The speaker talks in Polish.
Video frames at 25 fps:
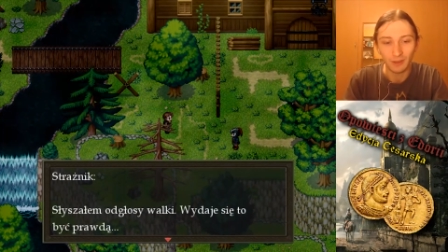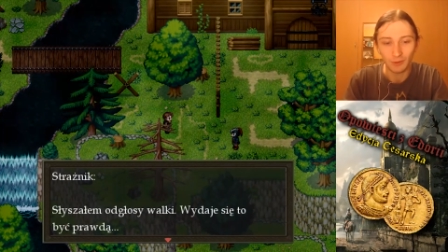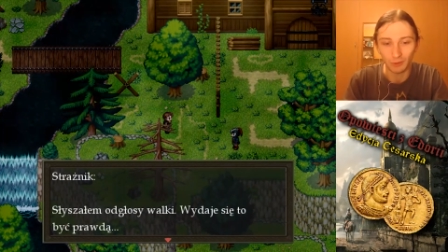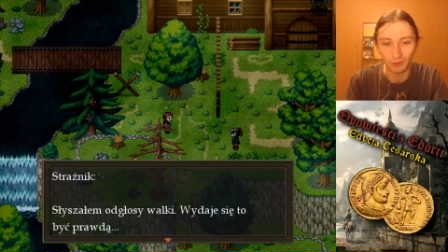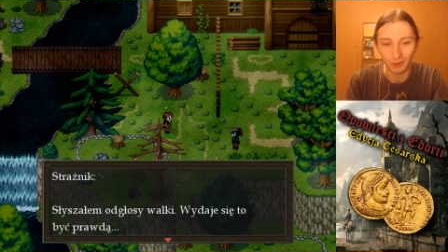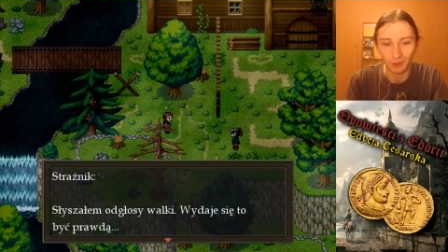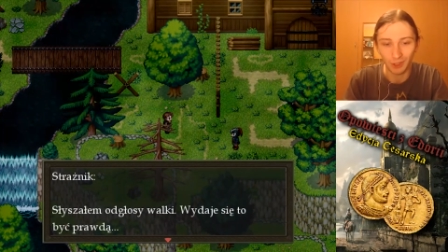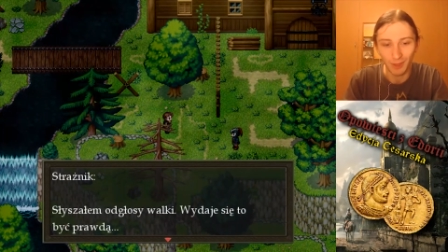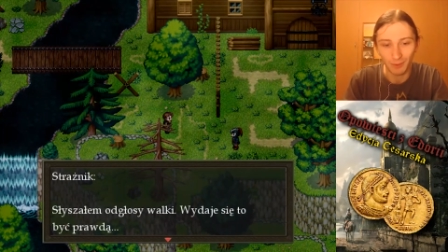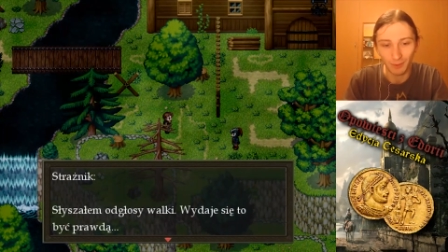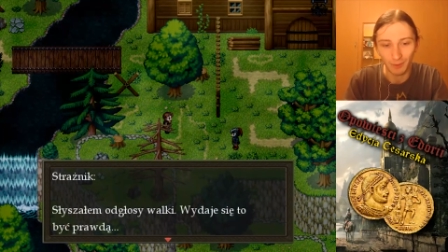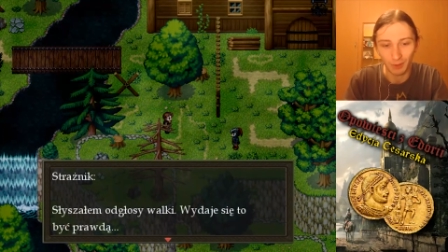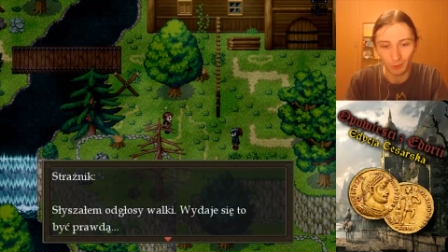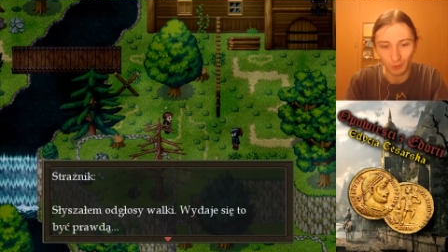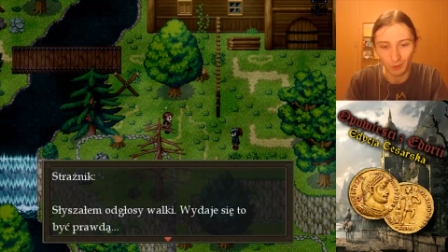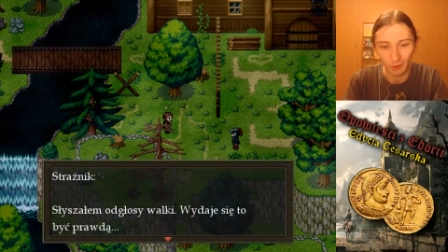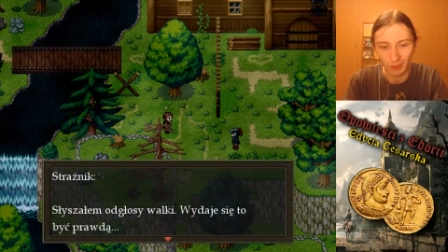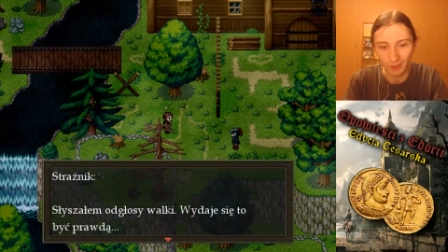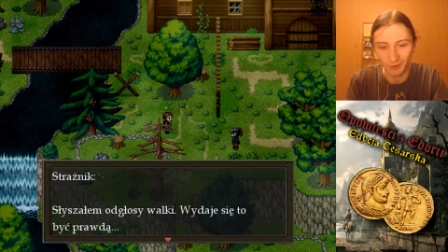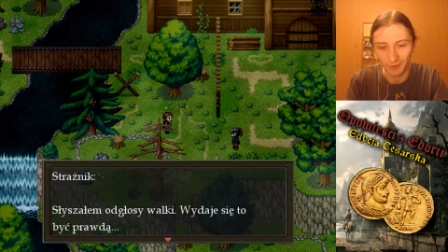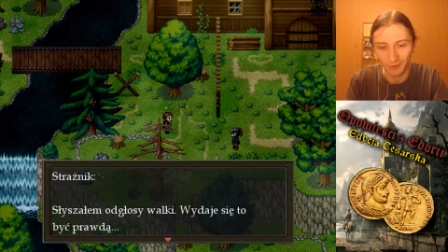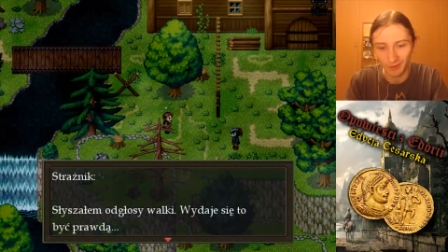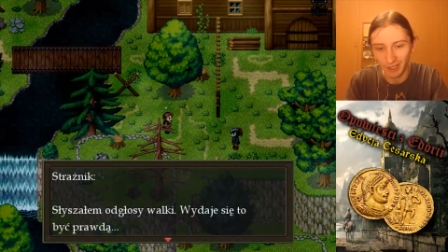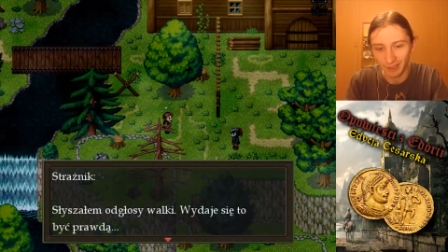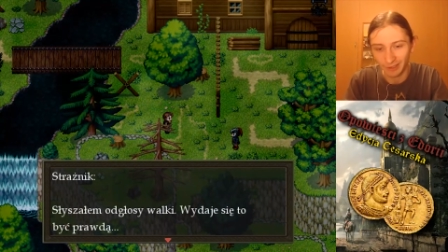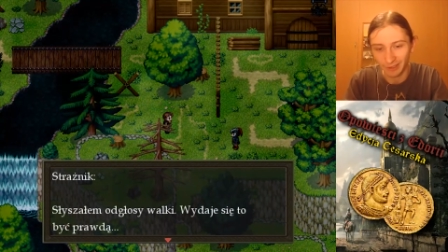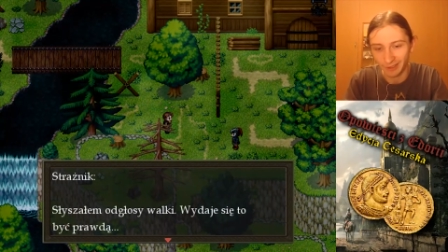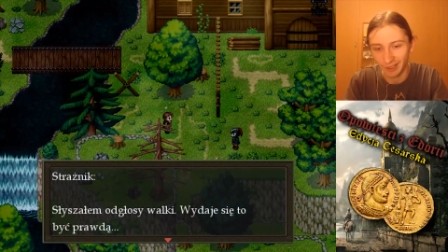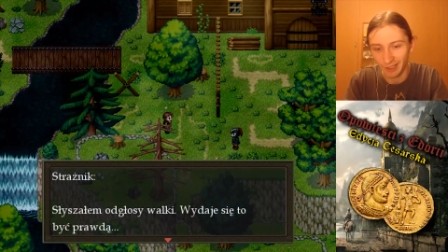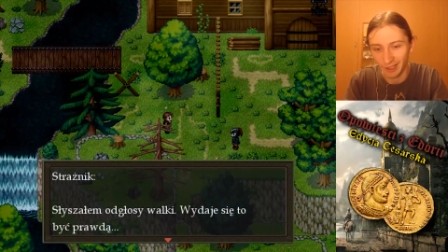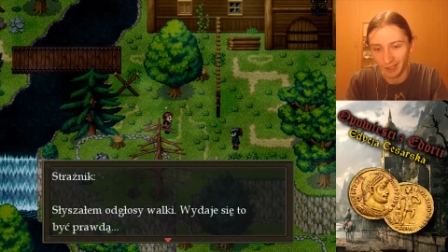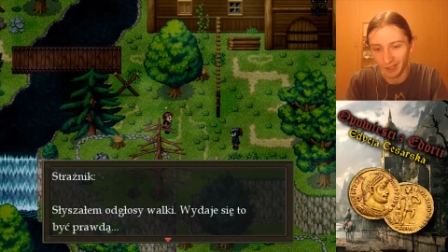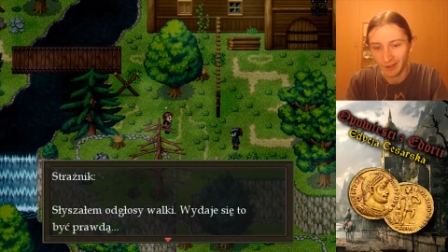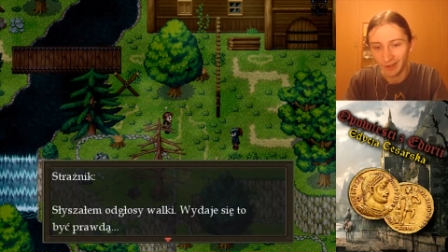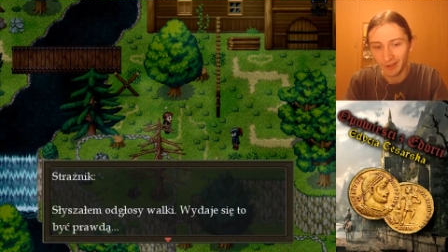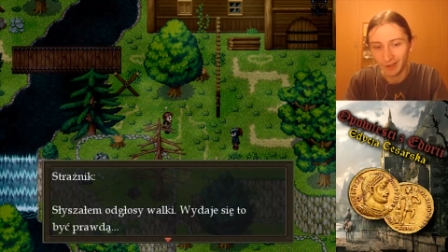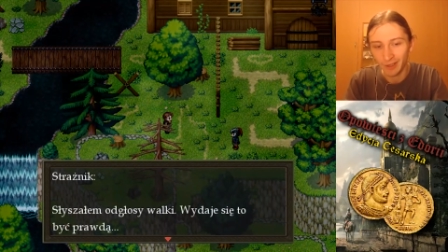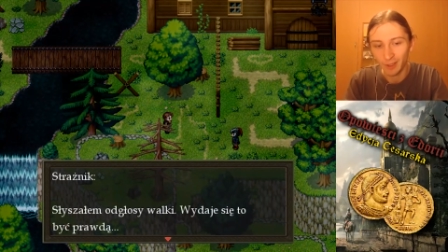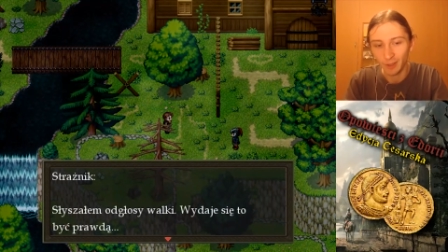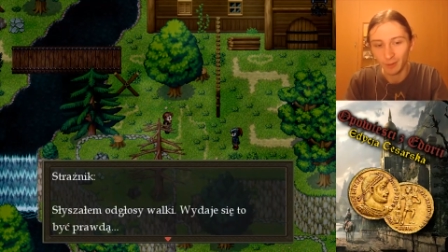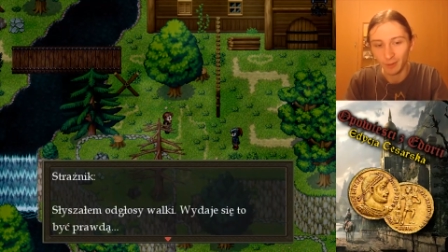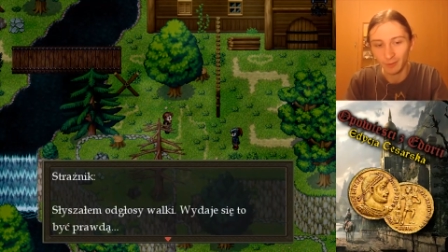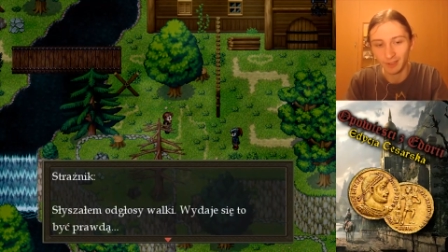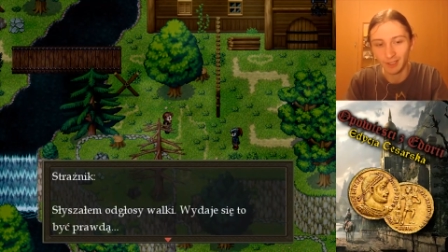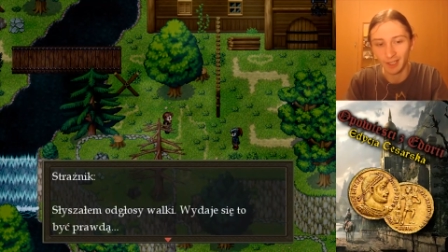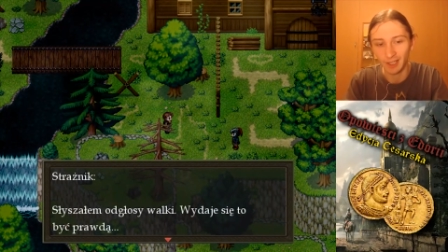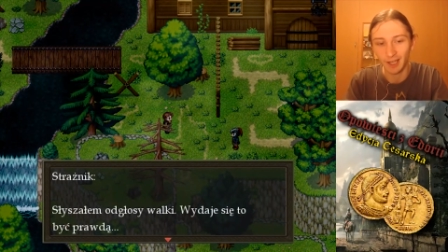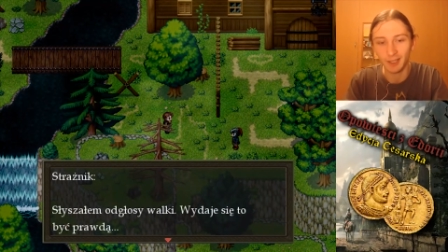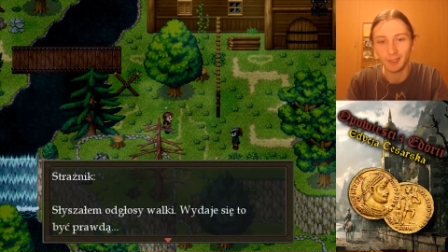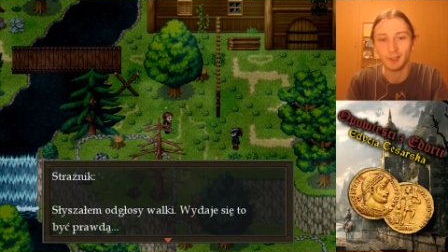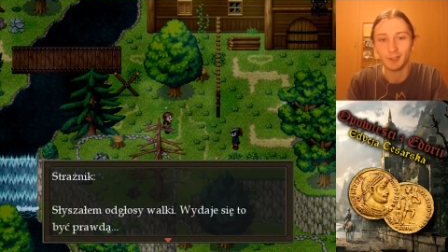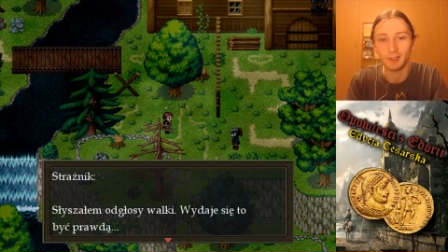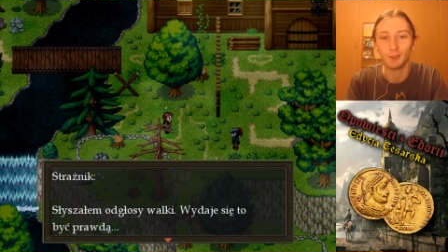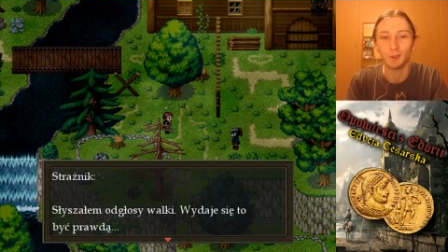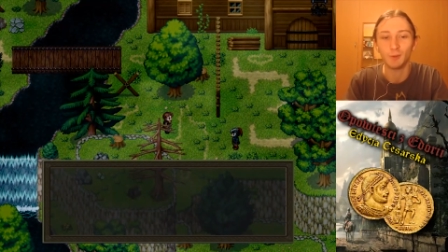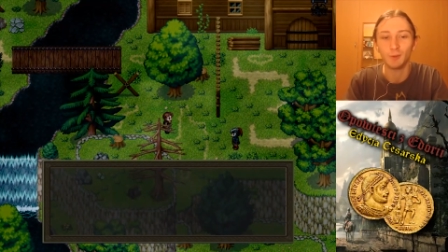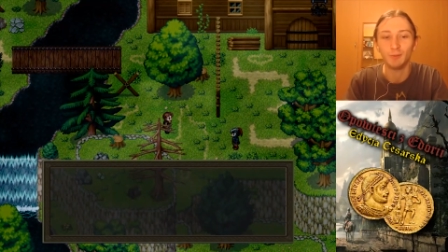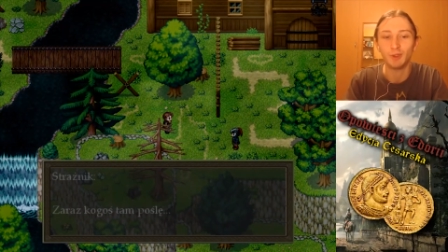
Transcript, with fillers: Słyszałem odgłosy walki. Wydaje się